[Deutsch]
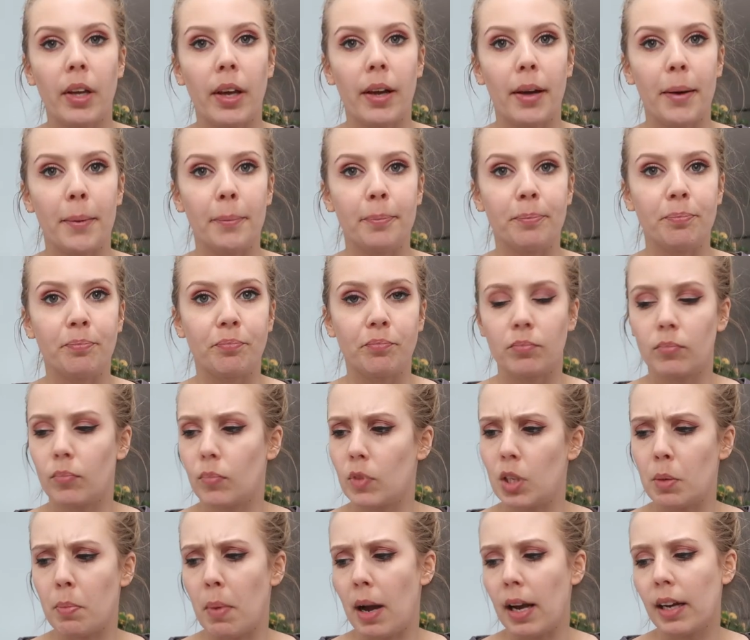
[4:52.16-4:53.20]

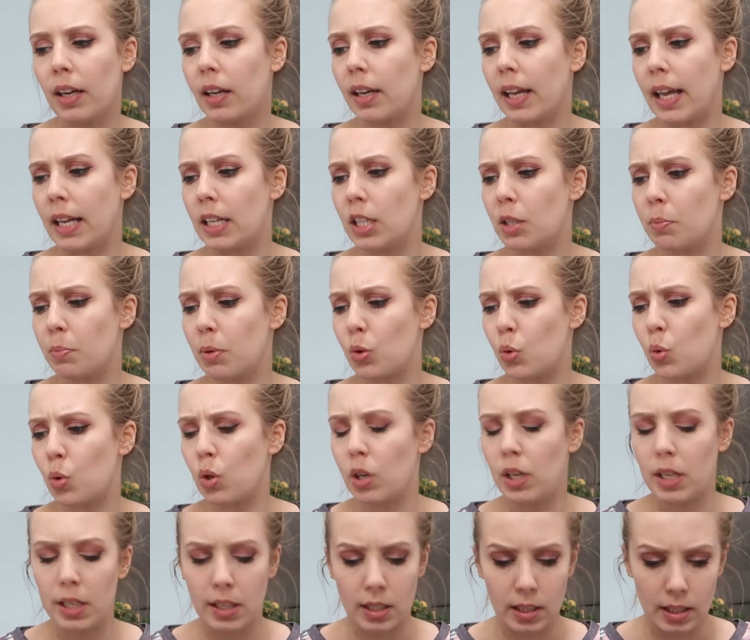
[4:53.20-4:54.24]
Ähm, die Marke kenne ich
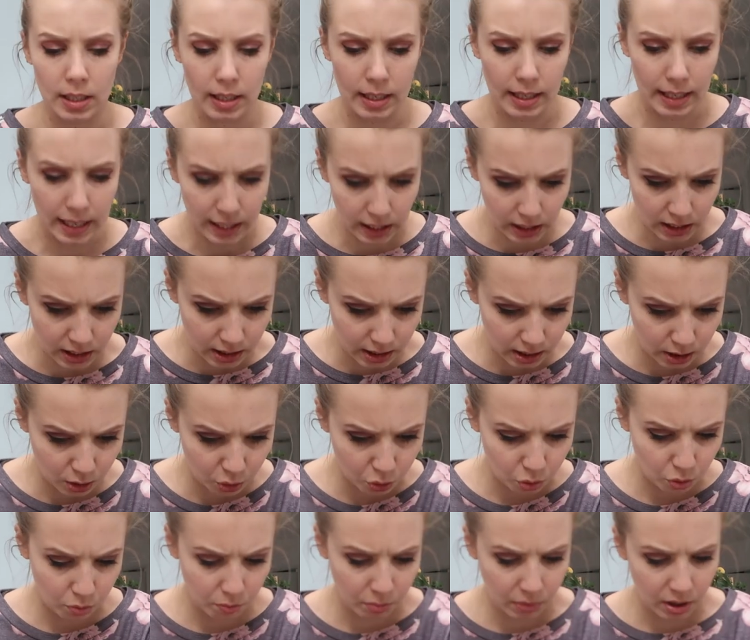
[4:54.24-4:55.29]
persönlich nicht. Ich
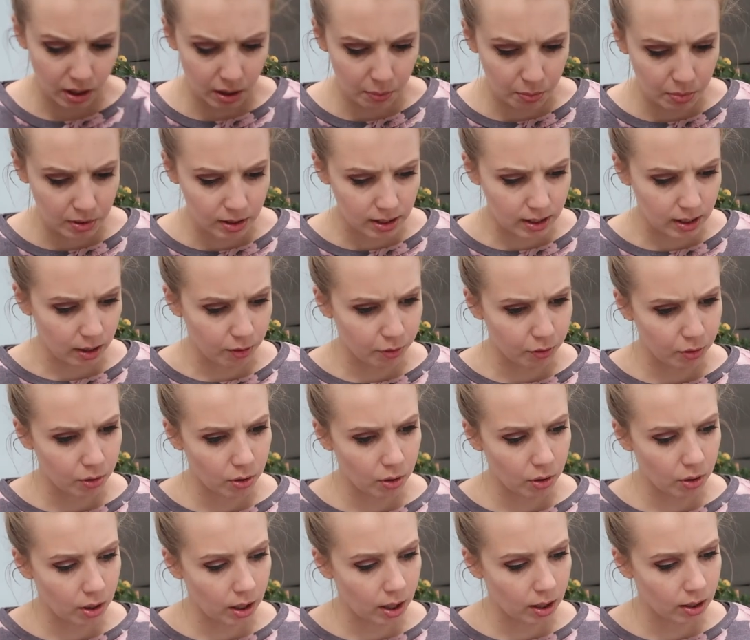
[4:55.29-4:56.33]
gucke mal, gibt es
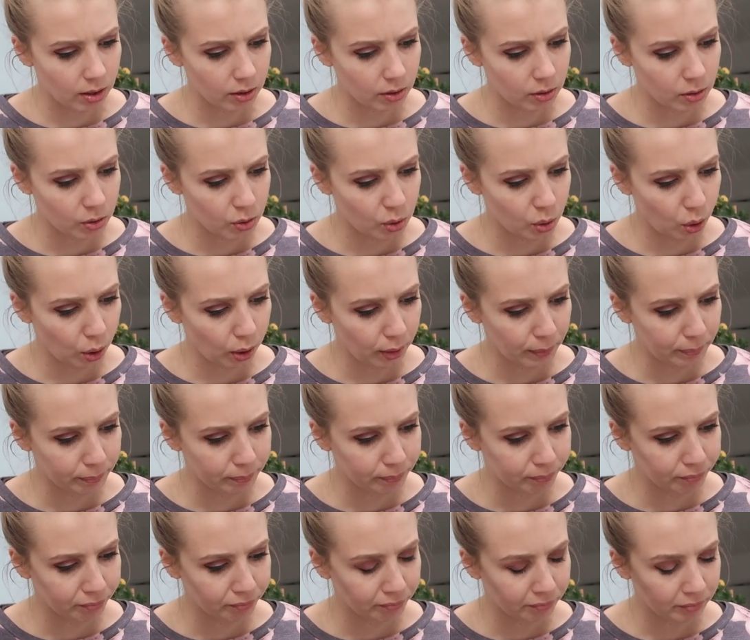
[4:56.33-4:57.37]
davon noch andere
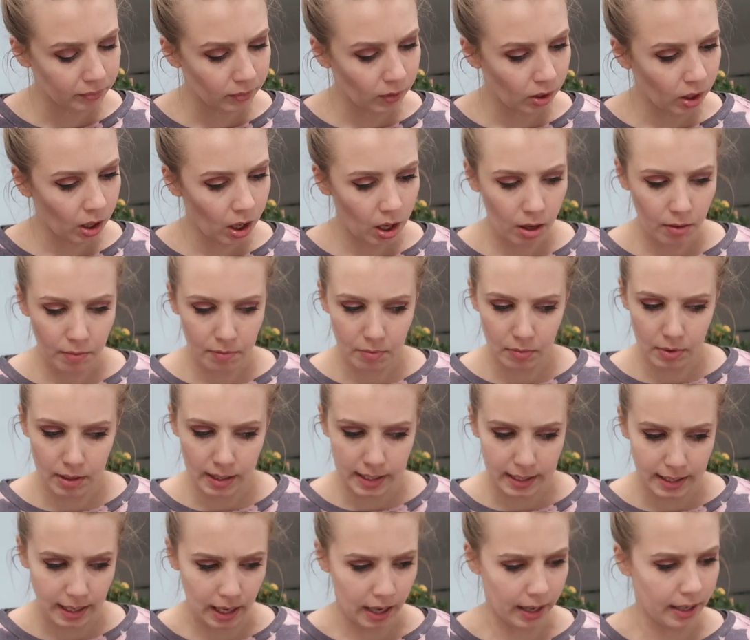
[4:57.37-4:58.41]
Sorten?
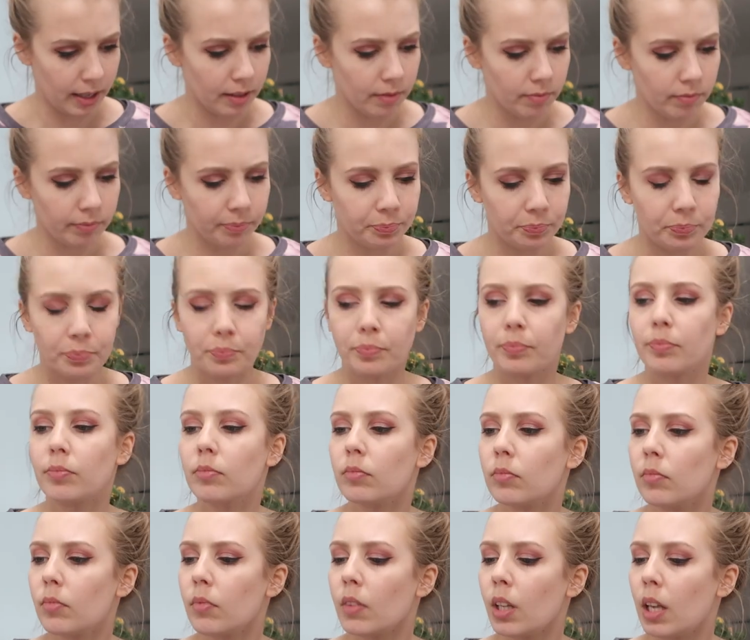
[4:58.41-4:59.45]
Nein.
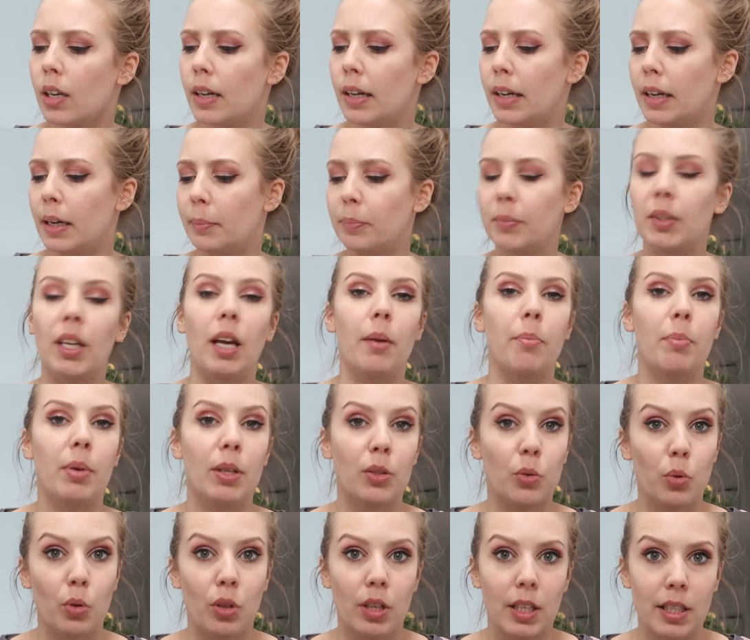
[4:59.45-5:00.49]
Ähm, ja,
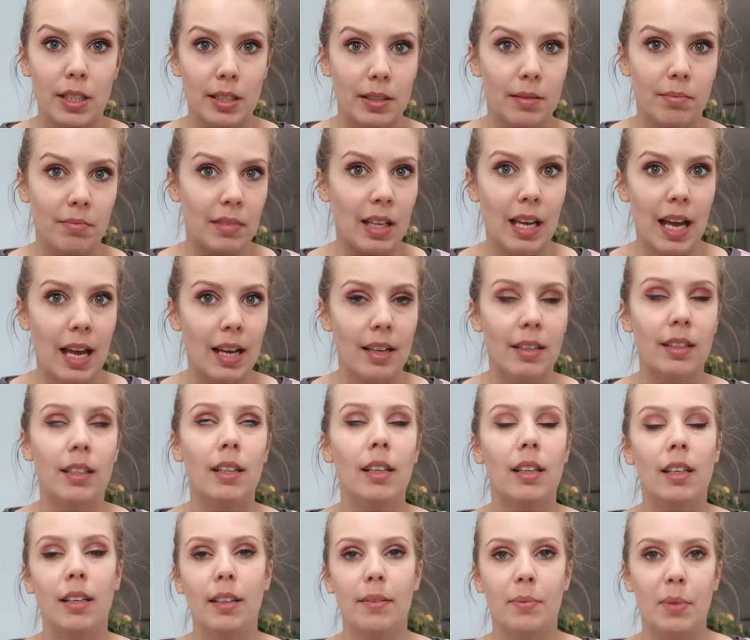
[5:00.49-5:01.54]
persönlich,
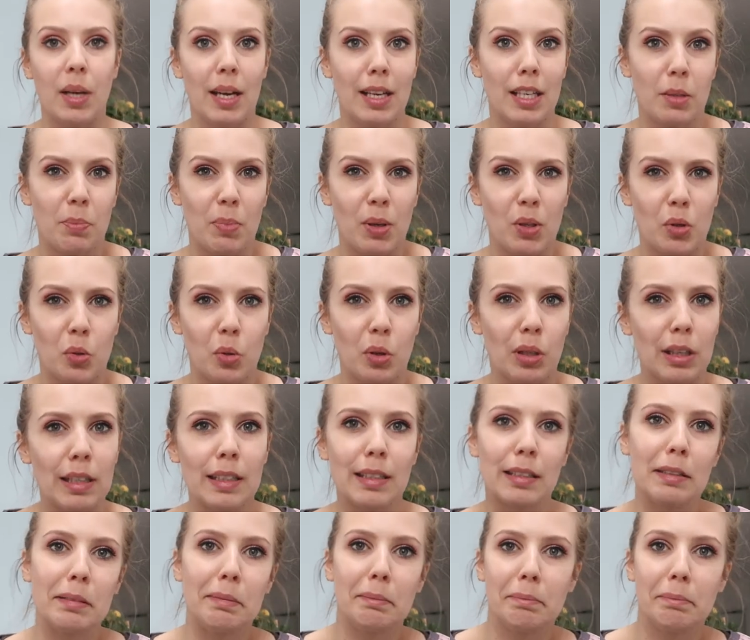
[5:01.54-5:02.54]
ja, ich persönlich